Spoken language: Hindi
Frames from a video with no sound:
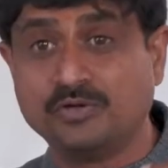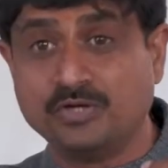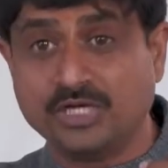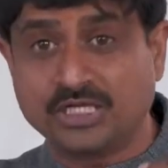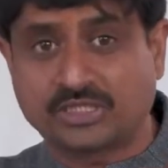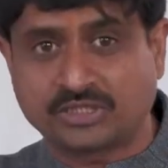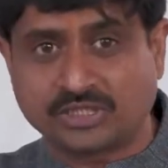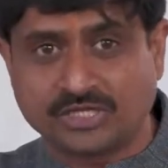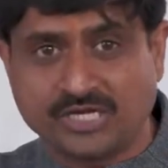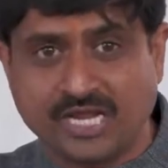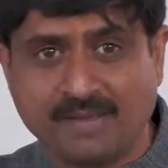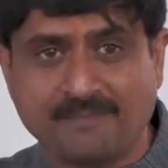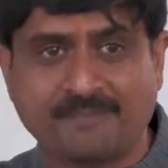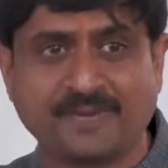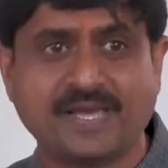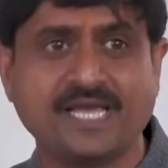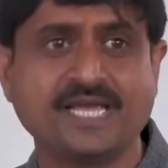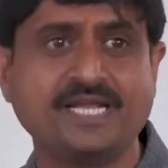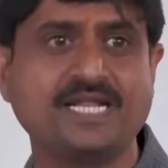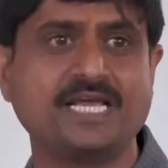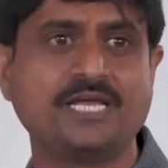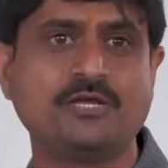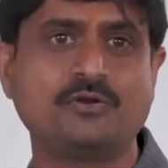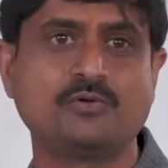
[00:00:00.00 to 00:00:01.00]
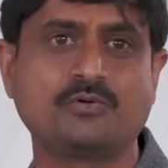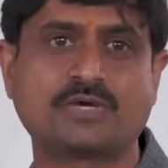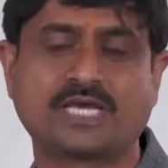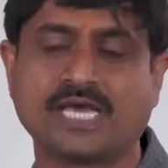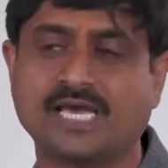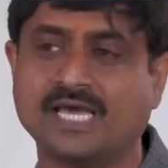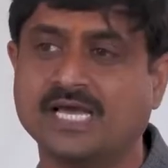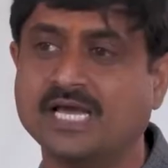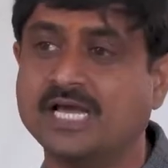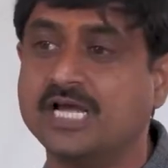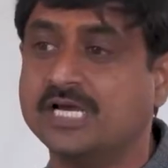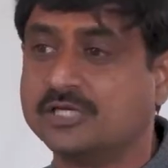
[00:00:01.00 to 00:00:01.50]
इतने पे ही नहीं
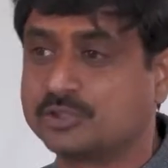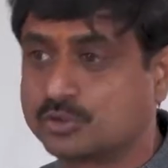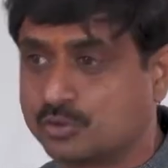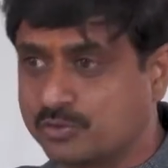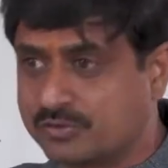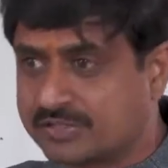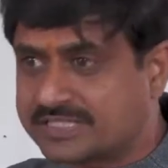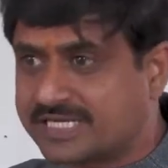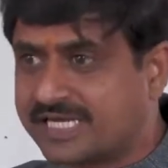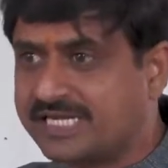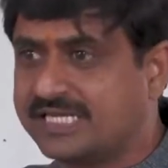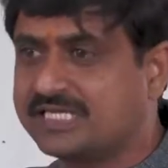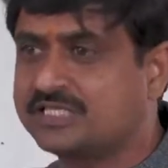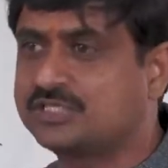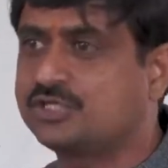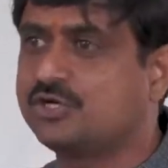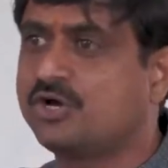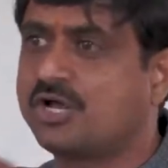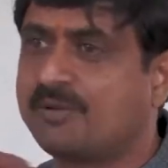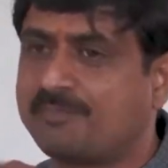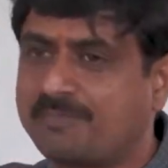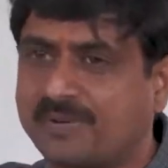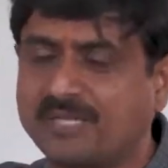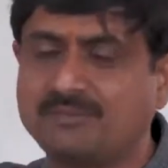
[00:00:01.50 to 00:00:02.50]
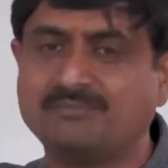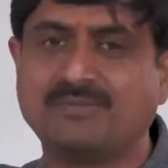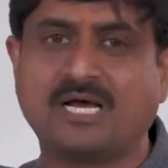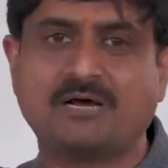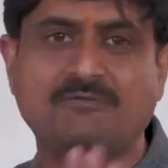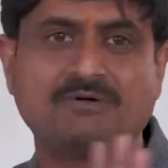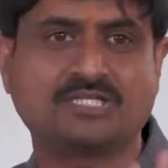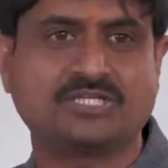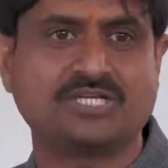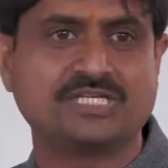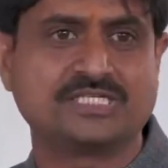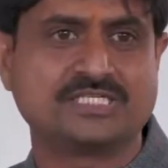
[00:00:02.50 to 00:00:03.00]
रुके सुरसरी जी और
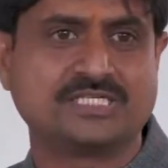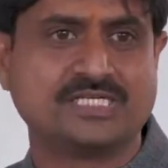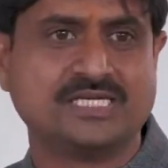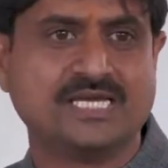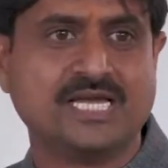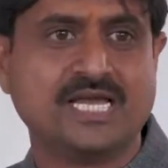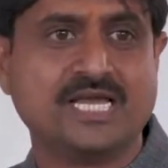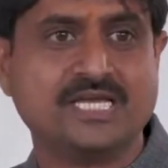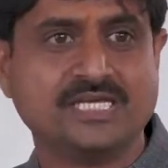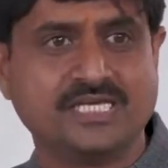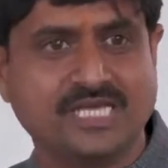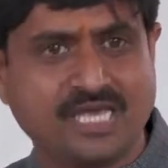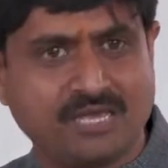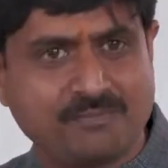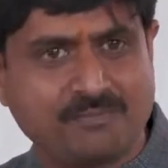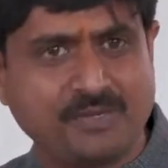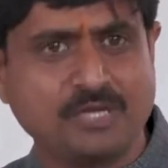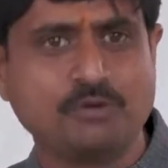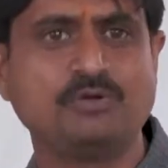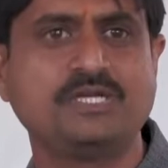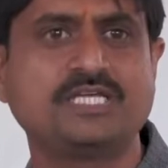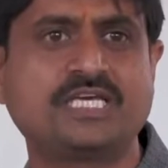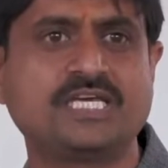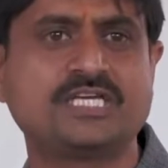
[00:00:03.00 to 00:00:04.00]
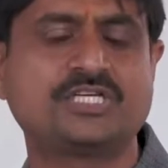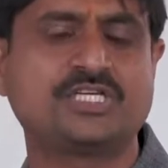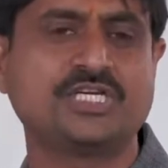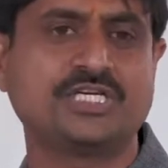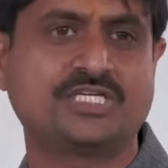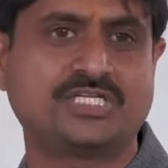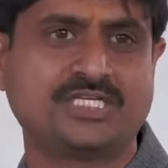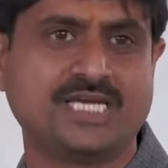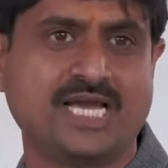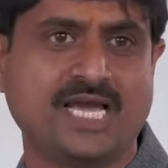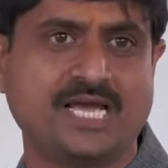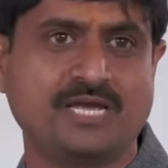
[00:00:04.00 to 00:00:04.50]
पद्मावती जी ये भी उनकी
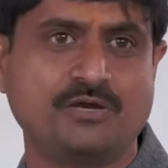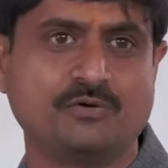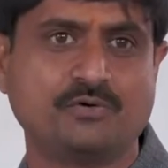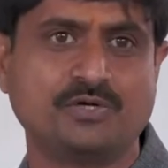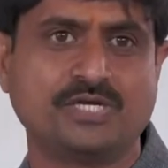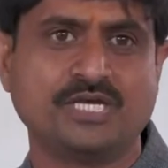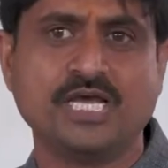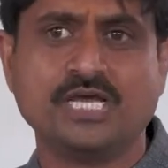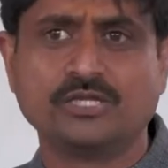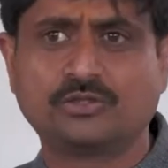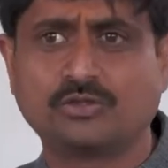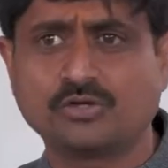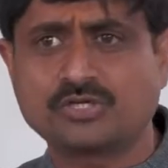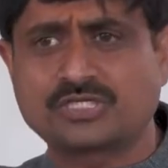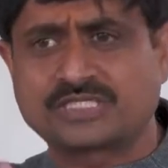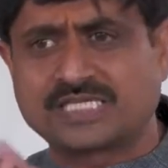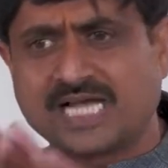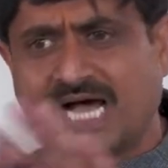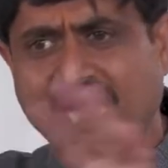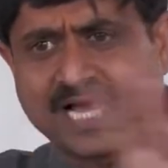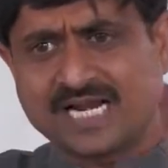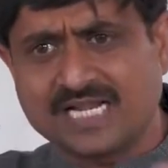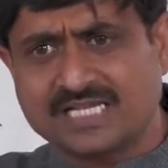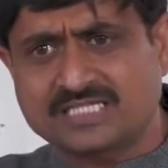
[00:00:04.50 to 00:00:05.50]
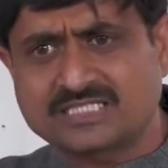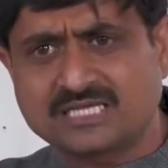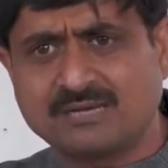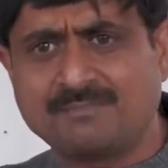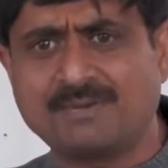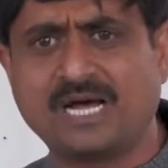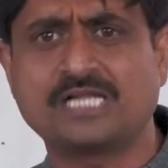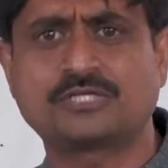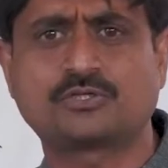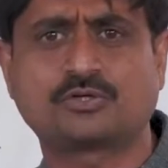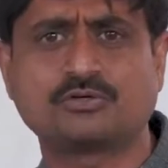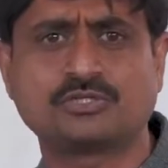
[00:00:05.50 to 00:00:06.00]
शिष्याएं हुई तो सारे
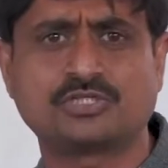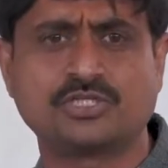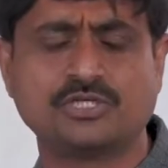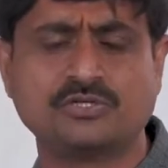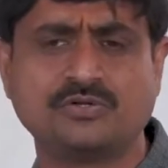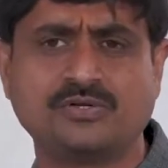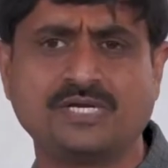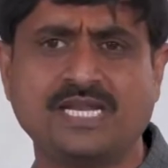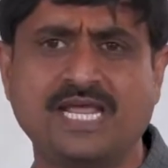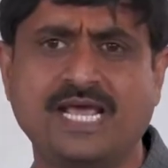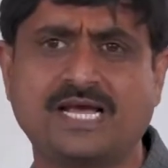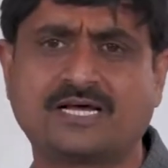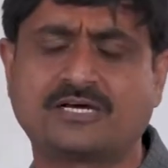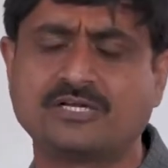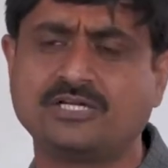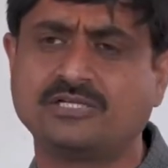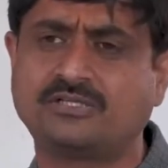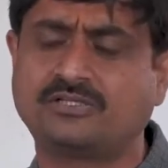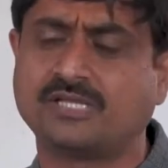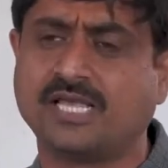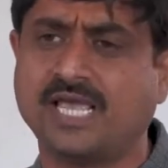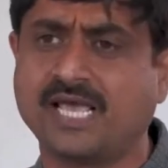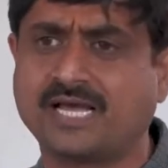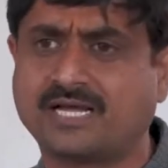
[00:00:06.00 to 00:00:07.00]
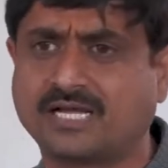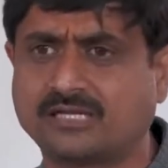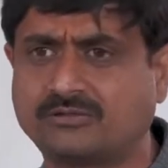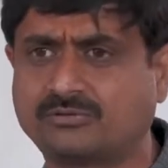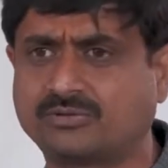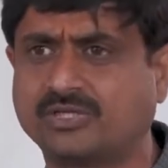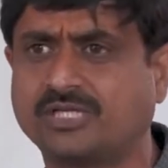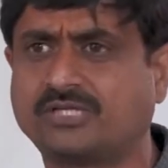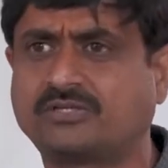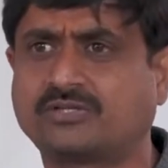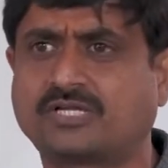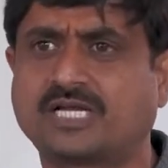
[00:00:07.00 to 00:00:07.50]
समाज को जिन्होंने
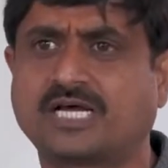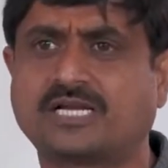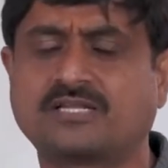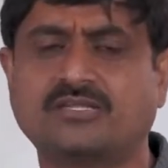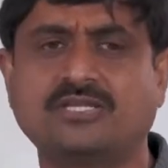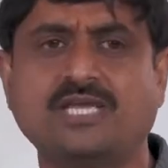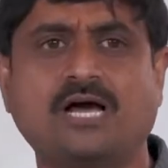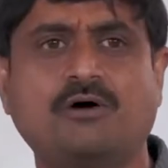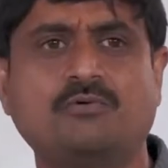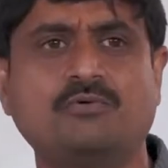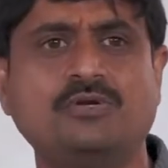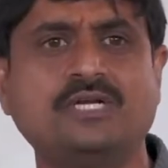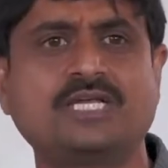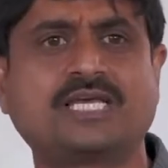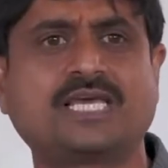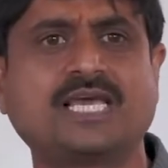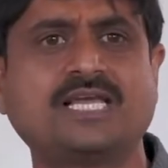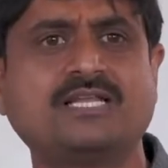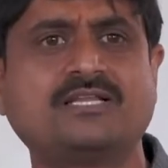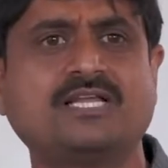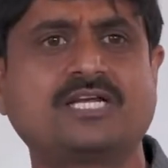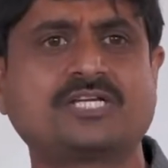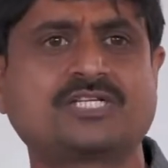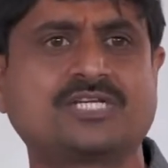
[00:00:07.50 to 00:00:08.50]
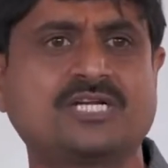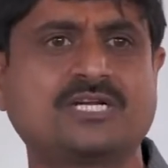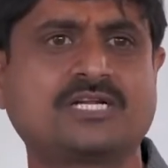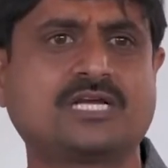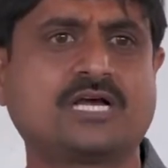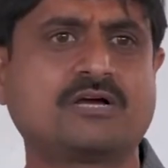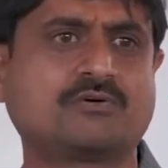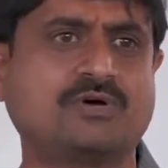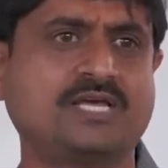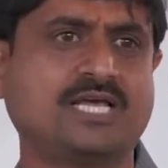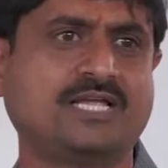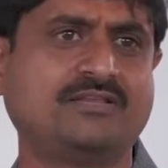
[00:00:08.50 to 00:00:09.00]
एकत्रित कर दिया उनके दर्शन
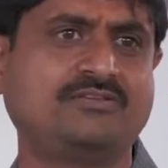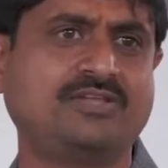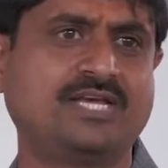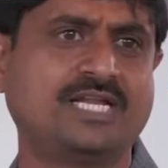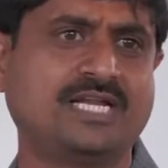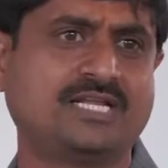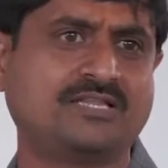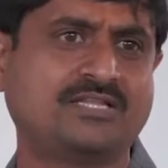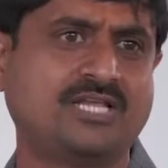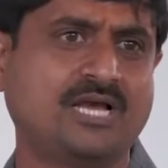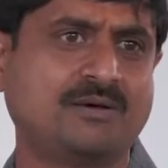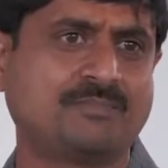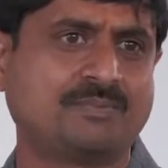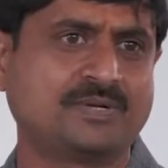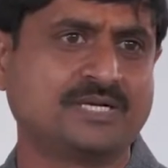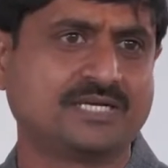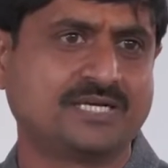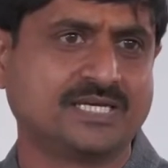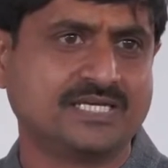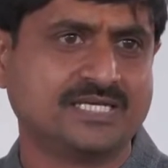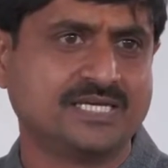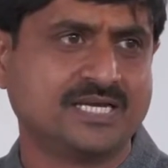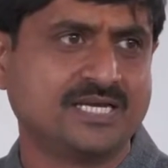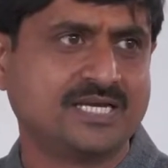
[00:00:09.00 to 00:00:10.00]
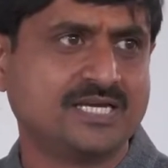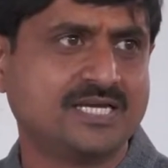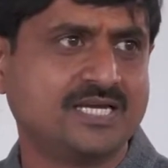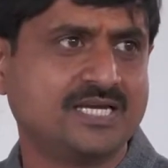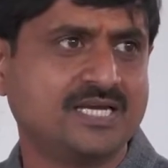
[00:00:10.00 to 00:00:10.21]
का कोई अध्ययन अध्यापन नहीं है